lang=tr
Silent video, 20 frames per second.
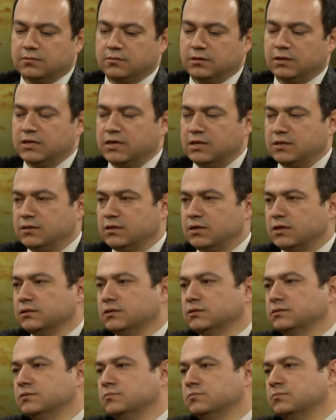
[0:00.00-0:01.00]
kendi
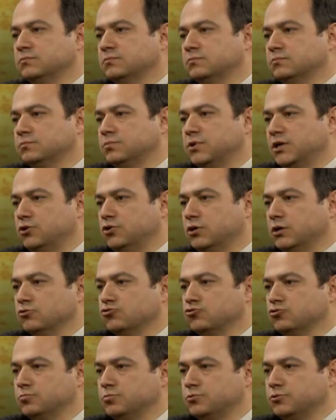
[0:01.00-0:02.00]
alanım
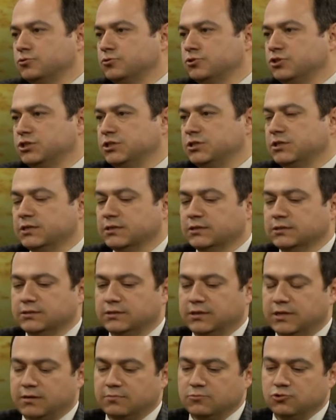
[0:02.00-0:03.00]
paleoantropoloji
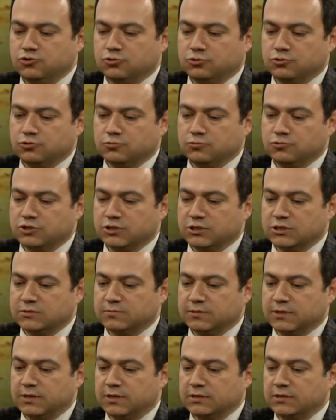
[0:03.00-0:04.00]
alanında yapmış olduğumuz
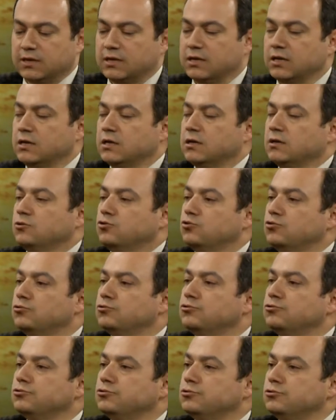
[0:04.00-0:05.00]
çalışmalarda
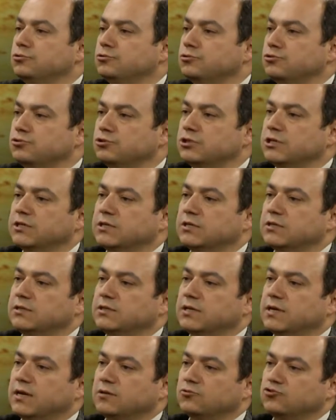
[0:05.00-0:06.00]
kültürün şu
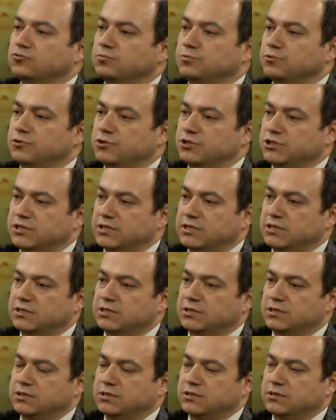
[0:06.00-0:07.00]
şekilde antropolojiye
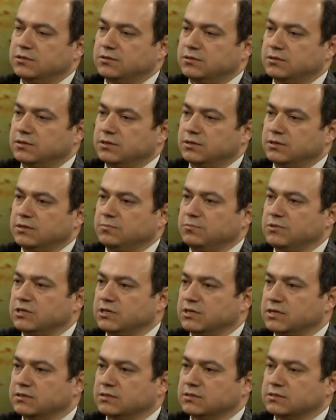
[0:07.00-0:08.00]
e, bir
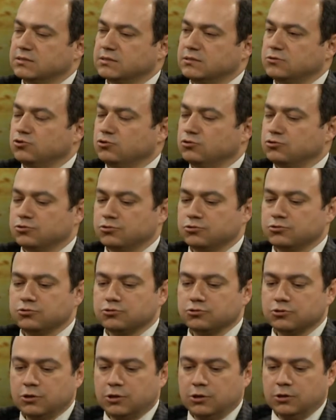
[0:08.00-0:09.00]
katkısını
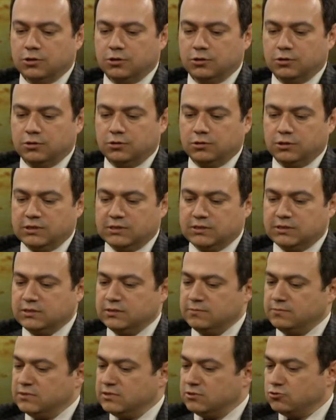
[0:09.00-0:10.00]
görüyoruz. E,
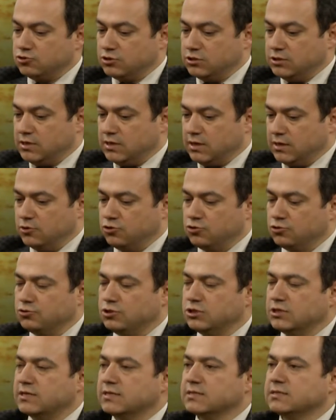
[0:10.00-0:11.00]
gittiğimiz işte
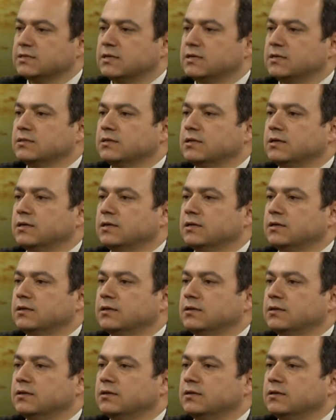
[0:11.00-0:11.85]
arkeolojik kazılarda e,